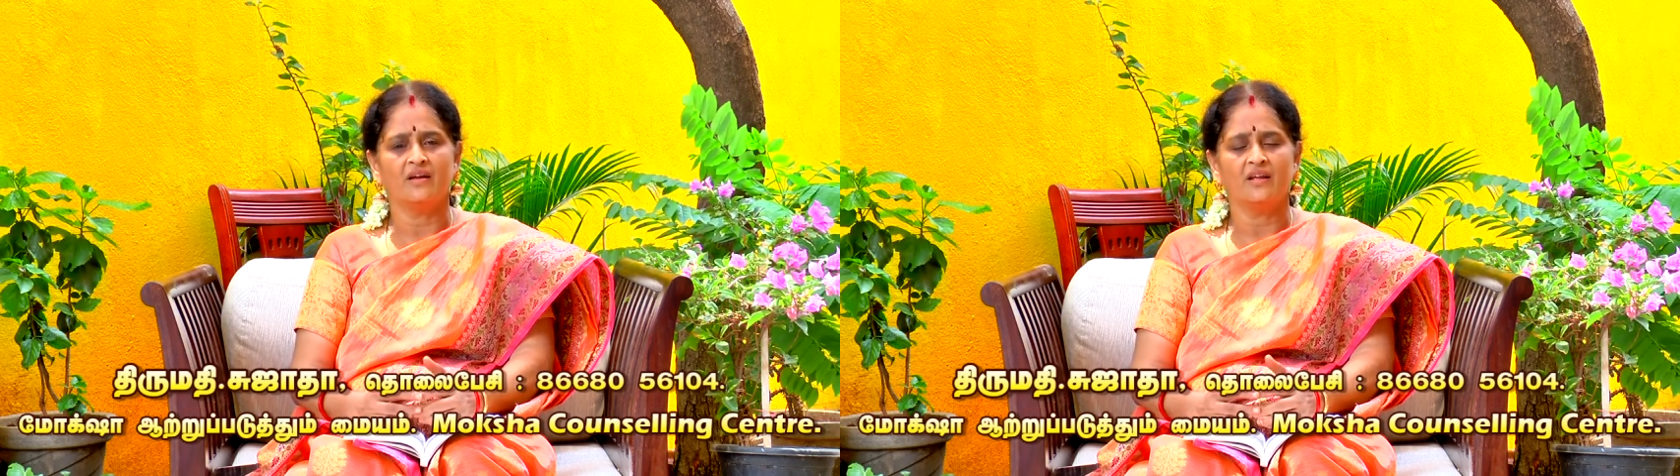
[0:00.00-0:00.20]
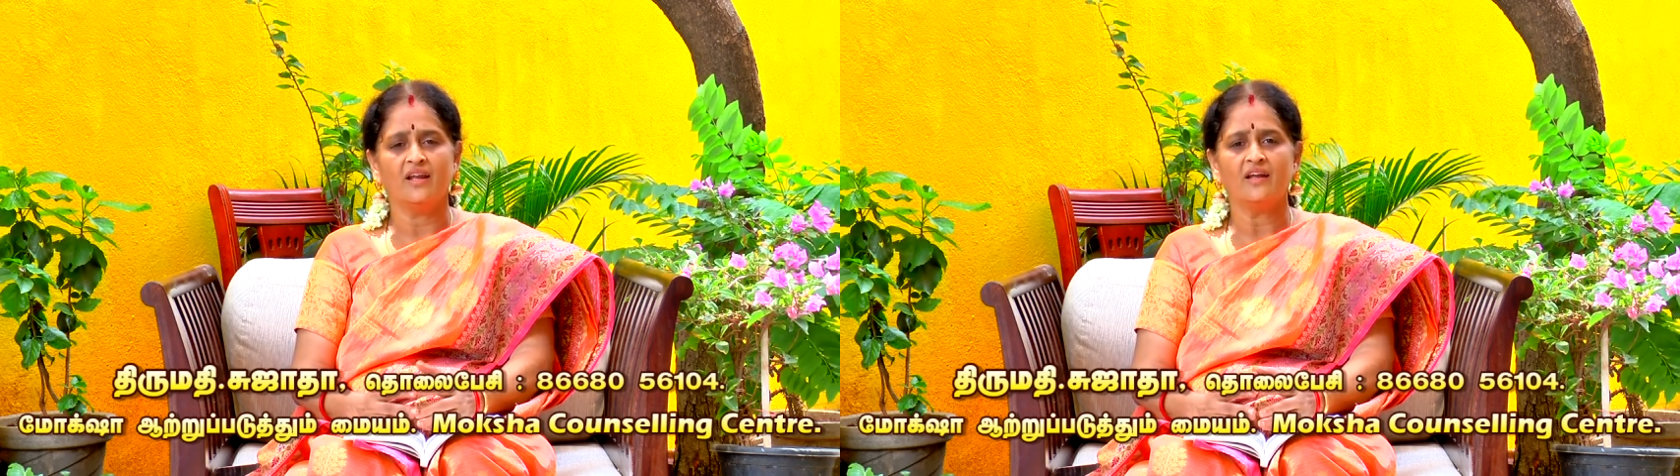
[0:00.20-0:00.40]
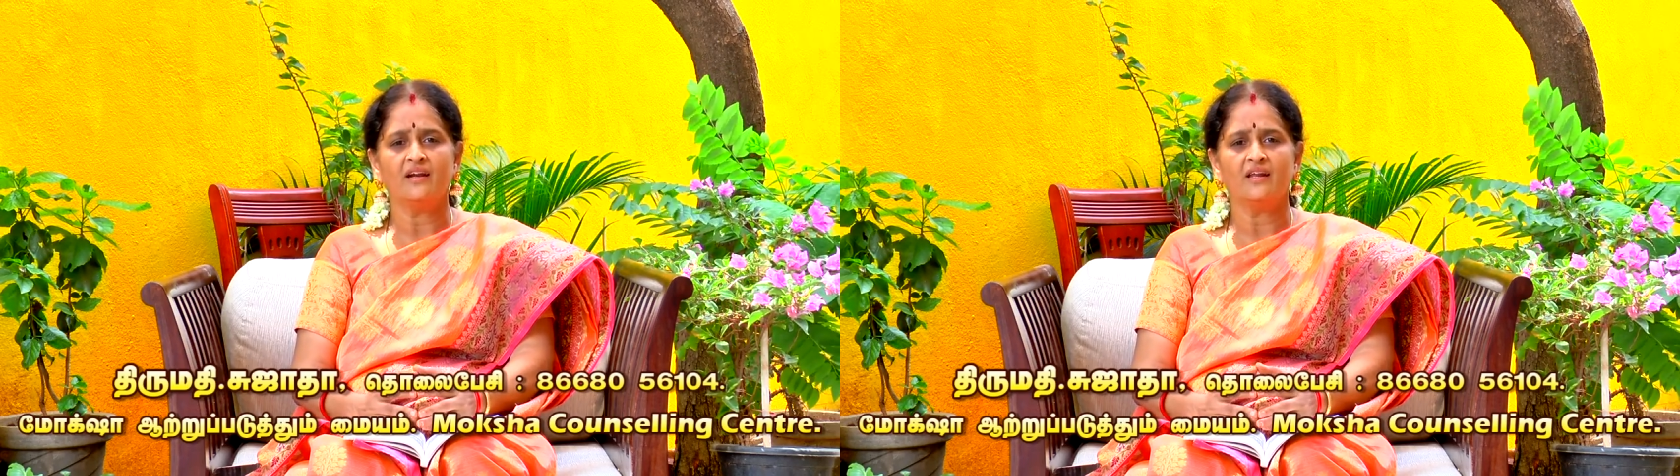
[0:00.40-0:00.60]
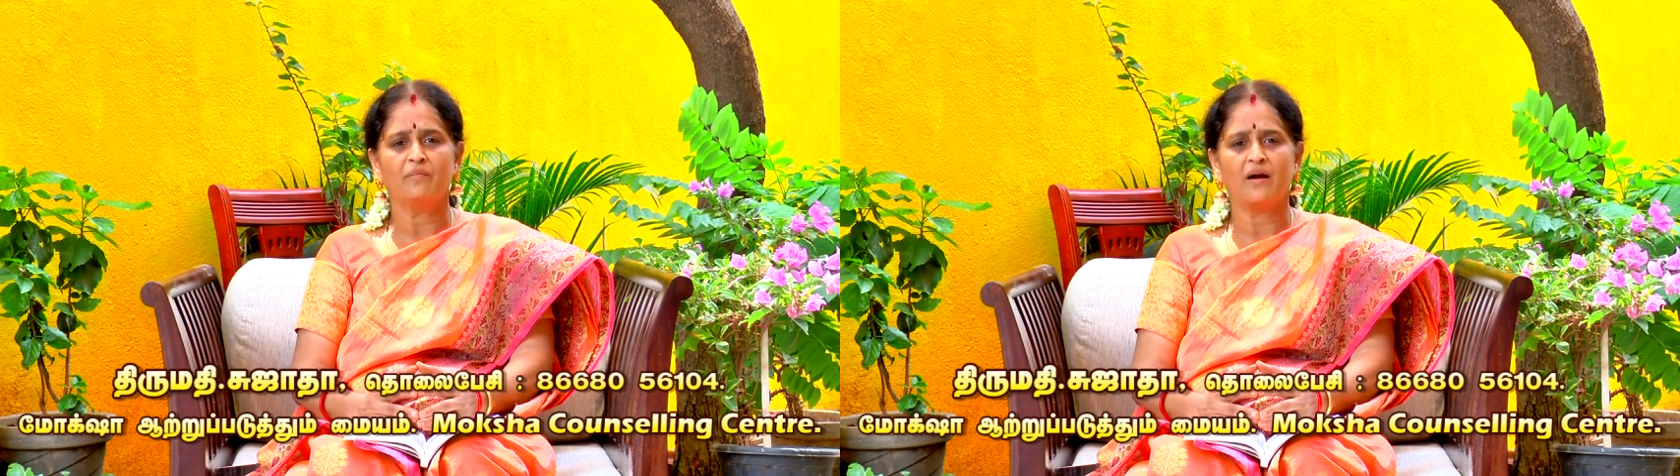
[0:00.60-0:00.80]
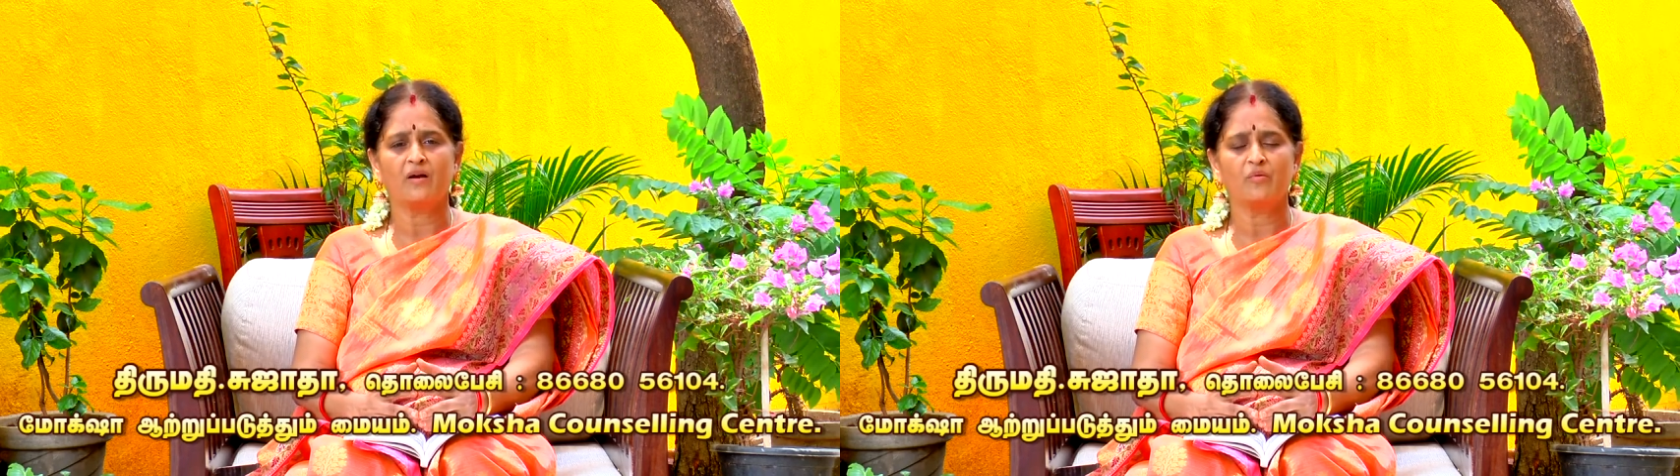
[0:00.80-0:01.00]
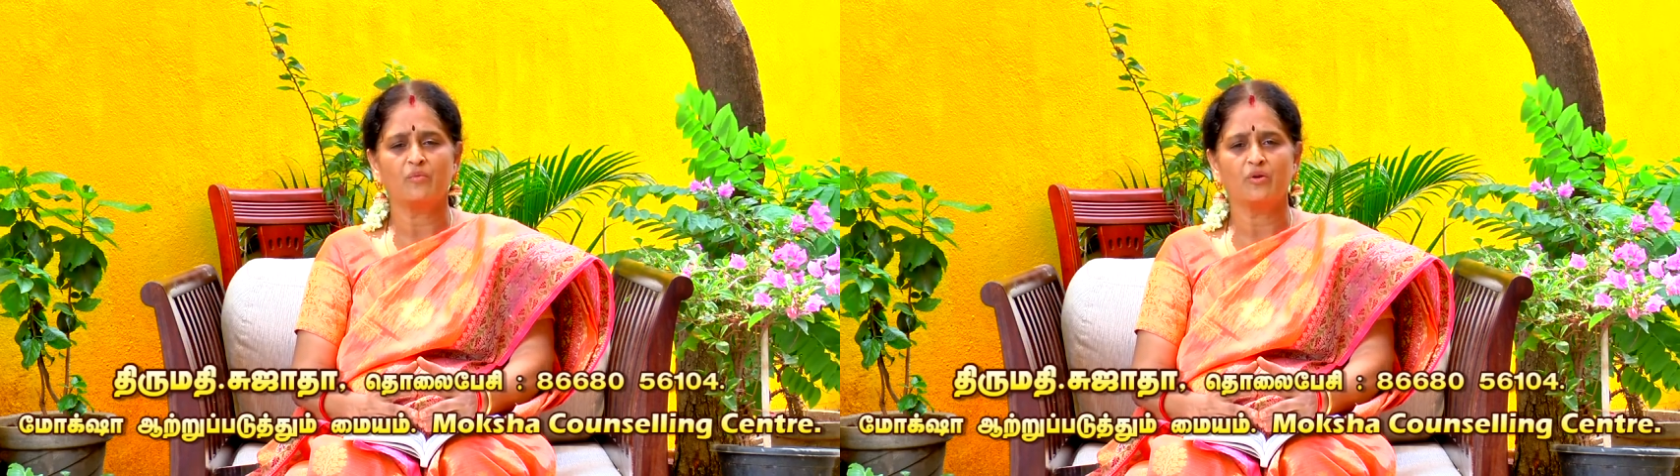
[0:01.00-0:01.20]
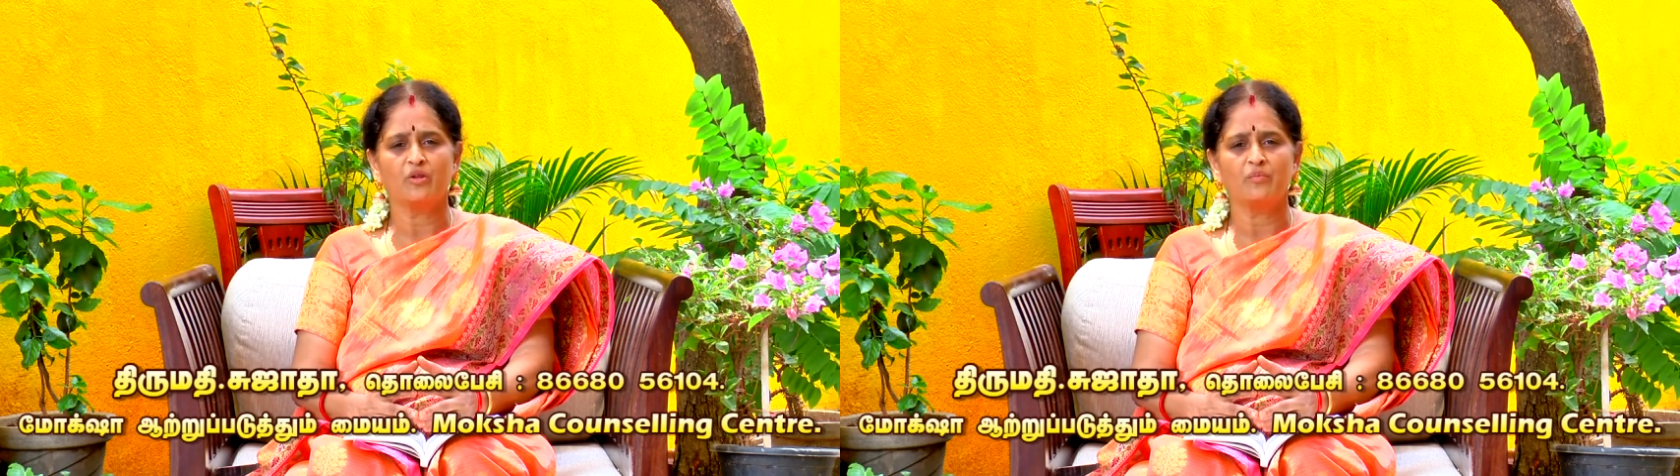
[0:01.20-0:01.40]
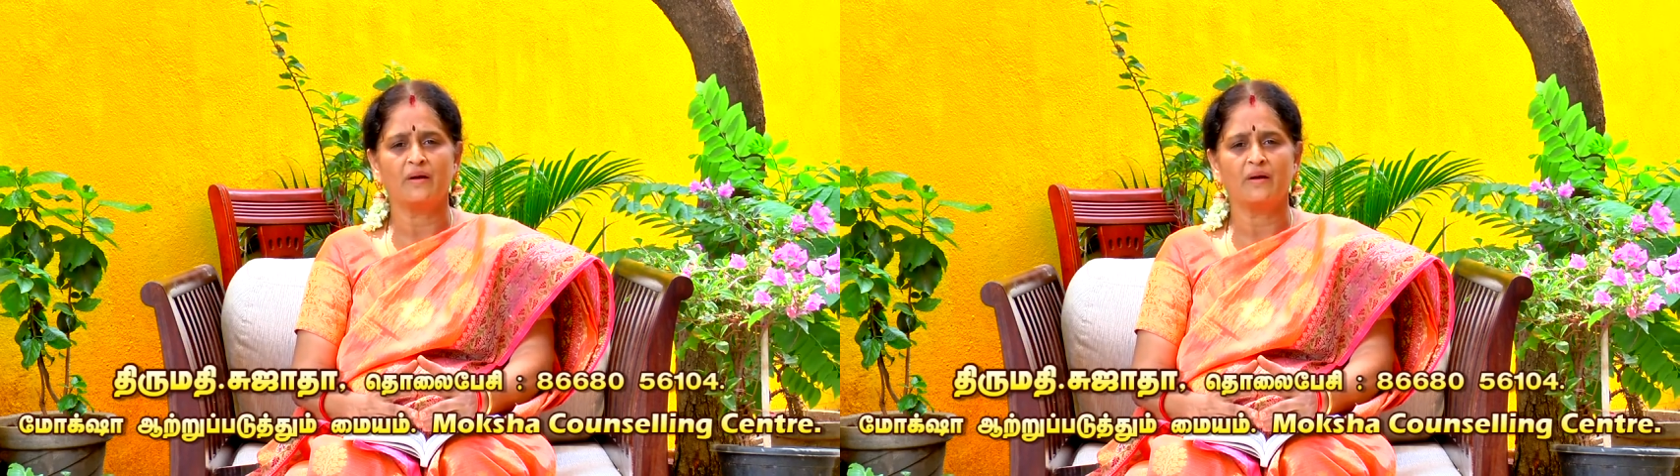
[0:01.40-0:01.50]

நிலைகளில் பார்க்கும் பொழுது